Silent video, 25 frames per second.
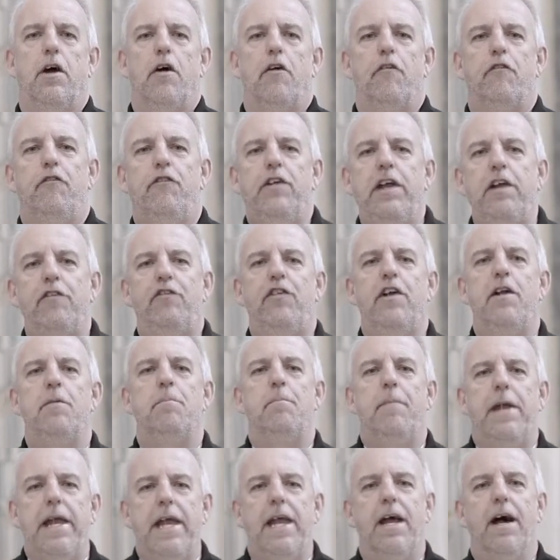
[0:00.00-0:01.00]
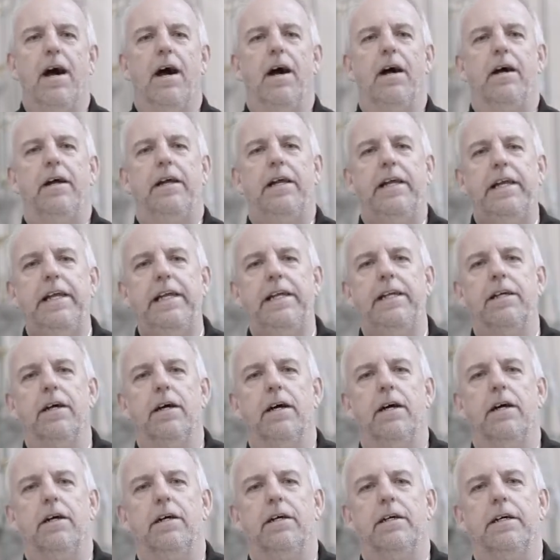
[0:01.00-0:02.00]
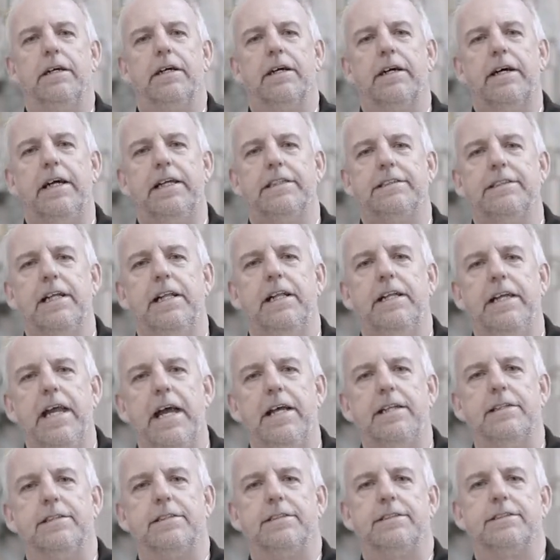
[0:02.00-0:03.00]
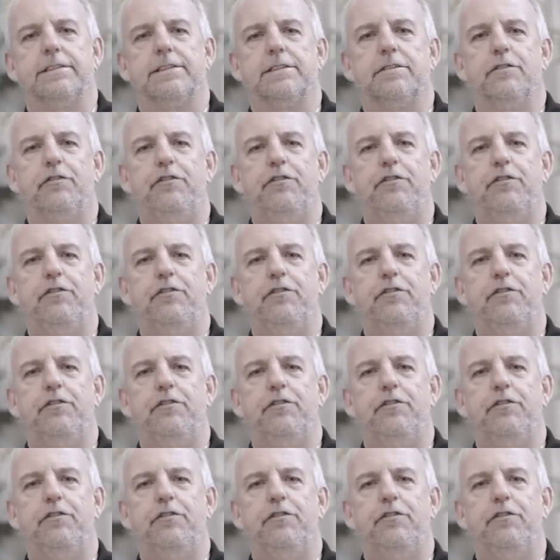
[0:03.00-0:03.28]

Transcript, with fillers: wie viel mehr hier Resilienz,